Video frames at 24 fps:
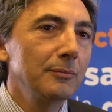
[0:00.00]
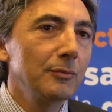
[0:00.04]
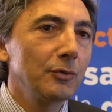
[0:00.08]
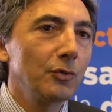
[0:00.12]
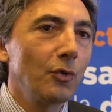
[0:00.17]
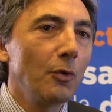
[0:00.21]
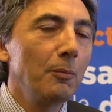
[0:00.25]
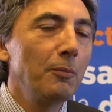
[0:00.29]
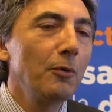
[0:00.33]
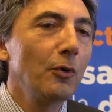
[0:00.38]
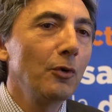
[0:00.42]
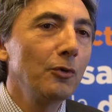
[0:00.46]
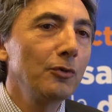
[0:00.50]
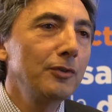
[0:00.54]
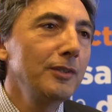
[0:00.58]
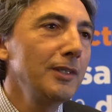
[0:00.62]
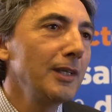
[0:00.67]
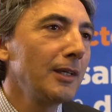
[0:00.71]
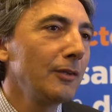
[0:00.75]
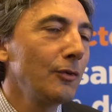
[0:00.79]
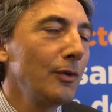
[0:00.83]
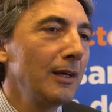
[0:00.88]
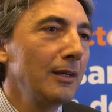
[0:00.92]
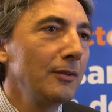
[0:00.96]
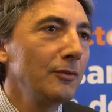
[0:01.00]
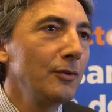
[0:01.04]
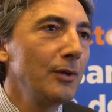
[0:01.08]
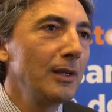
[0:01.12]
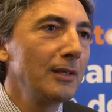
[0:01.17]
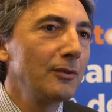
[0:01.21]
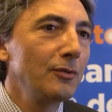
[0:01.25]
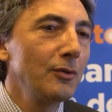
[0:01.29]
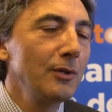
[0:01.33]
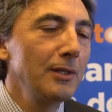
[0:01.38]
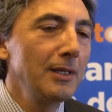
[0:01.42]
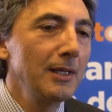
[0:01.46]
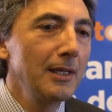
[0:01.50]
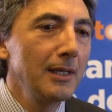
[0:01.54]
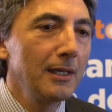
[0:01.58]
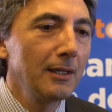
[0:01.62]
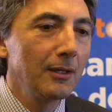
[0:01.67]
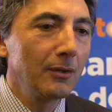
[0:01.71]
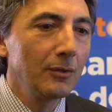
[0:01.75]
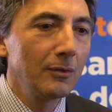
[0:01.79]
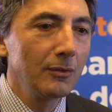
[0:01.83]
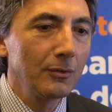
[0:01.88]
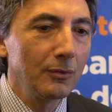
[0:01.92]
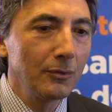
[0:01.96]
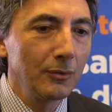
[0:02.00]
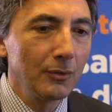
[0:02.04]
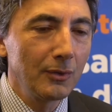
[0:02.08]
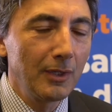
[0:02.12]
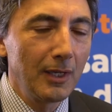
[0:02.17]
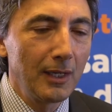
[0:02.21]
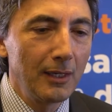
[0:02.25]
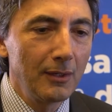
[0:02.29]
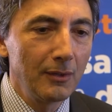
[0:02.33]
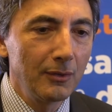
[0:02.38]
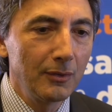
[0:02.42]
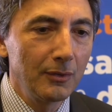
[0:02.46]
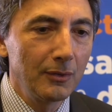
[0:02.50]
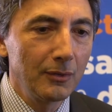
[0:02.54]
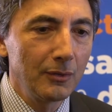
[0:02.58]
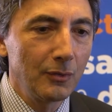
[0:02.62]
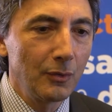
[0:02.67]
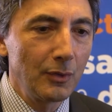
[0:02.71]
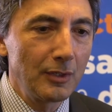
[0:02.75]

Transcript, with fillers: ce qu'on peut retenir de l'atelier euh, auquel,